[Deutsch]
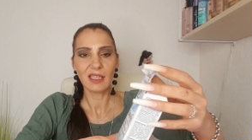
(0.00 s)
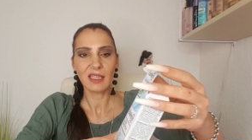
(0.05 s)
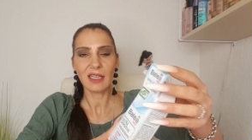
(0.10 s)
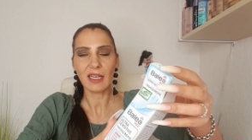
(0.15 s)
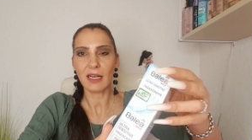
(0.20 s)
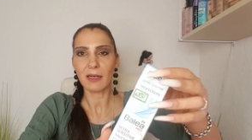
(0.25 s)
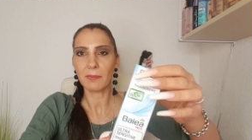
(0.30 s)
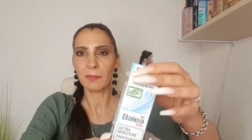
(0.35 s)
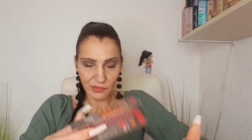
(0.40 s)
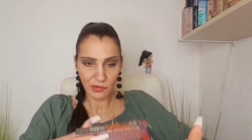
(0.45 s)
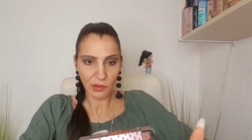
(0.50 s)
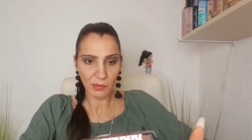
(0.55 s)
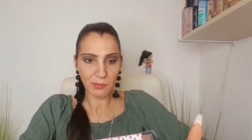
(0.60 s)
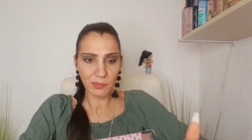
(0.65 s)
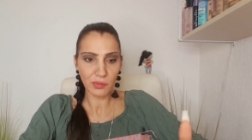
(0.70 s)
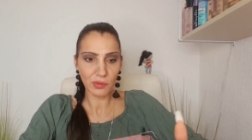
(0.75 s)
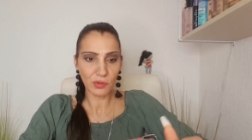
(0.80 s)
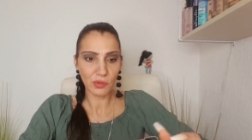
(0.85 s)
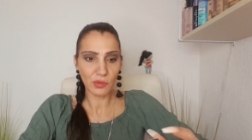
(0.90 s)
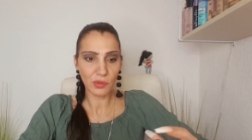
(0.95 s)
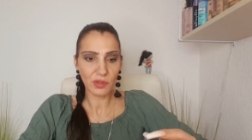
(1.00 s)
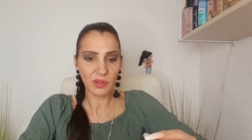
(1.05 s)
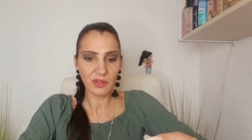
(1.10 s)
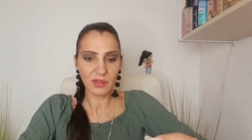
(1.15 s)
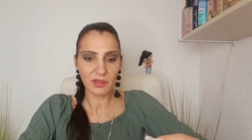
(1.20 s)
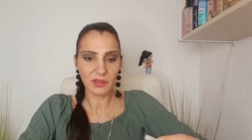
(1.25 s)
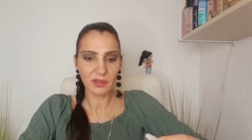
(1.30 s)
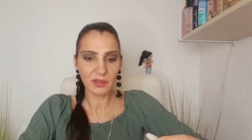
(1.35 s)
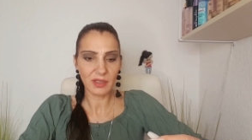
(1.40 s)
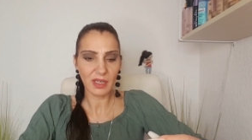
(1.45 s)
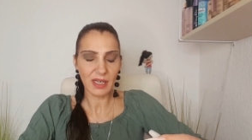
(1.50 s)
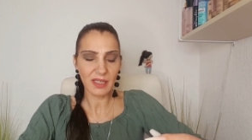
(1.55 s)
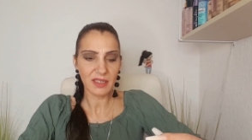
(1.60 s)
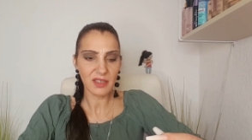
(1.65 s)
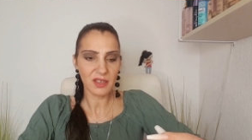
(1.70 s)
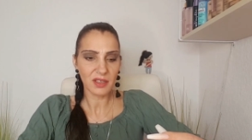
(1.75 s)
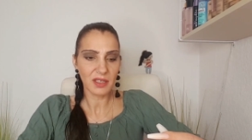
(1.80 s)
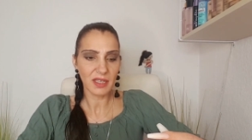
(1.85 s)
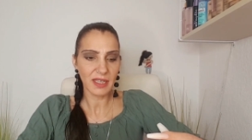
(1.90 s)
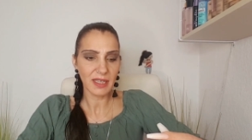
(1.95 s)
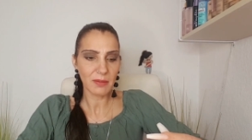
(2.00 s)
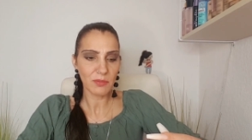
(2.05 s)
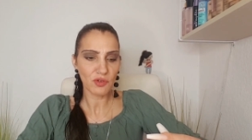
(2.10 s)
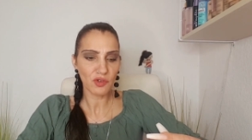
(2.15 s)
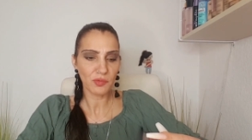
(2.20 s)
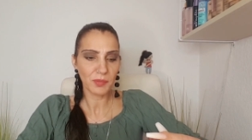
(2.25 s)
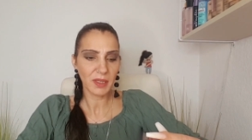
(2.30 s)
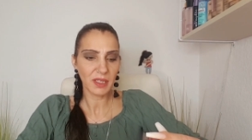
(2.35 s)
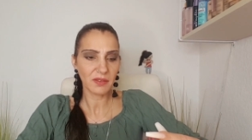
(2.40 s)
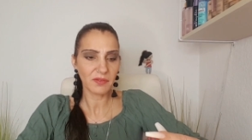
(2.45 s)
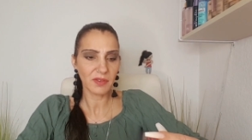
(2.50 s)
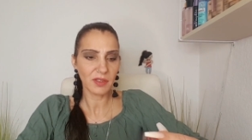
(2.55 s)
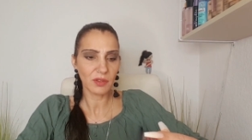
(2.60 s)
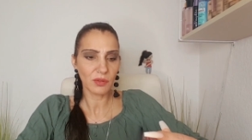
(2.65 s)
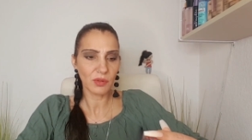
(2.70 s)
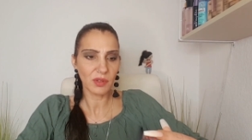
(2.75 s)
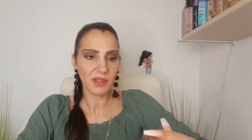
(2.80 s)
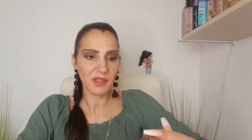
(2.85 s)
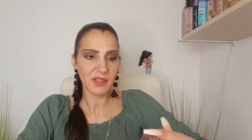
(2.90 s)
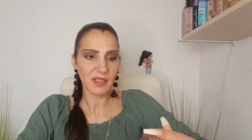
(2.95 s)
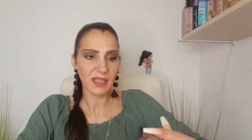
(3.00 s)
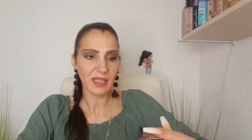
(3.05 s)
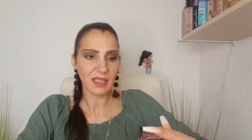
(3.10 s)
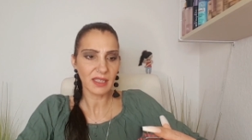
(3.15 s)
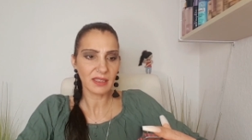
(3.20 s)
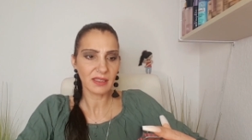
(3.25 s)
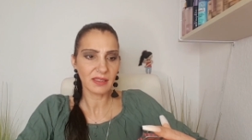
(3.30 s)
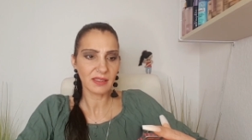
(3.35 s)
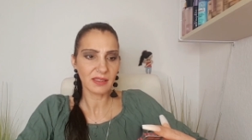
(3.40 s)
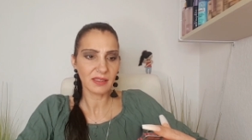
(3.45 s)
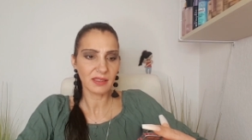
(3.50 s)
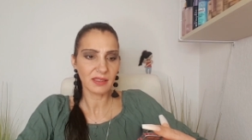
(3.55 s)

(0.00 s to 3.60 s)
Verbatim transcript: Ja, Flop-Produkte hatte ich in einem Schminkvideo gesagt,